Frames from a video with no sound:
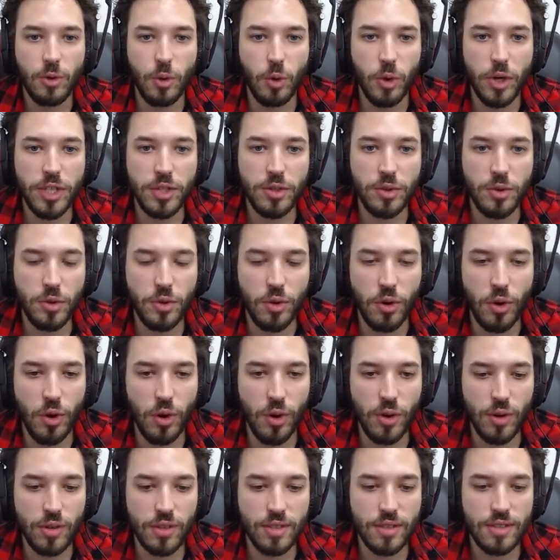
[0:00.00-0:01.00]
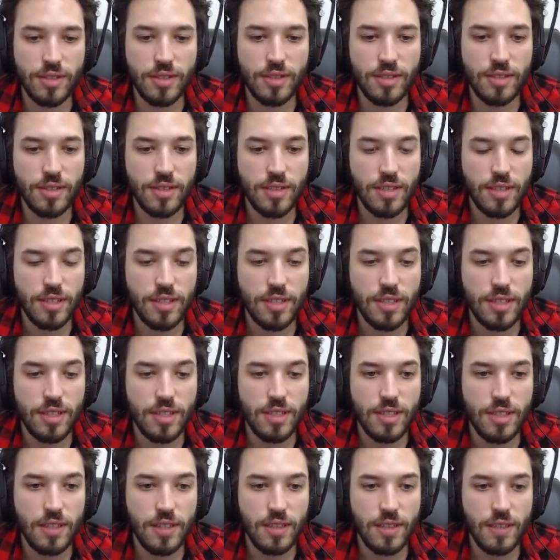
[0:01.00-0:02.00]
8 gols.
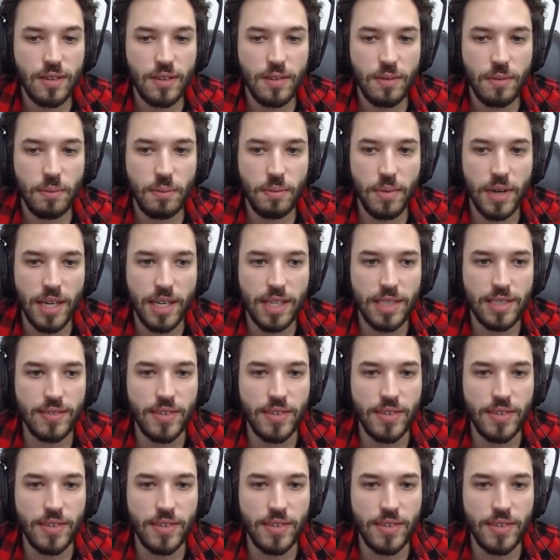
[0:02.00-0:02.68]
Mas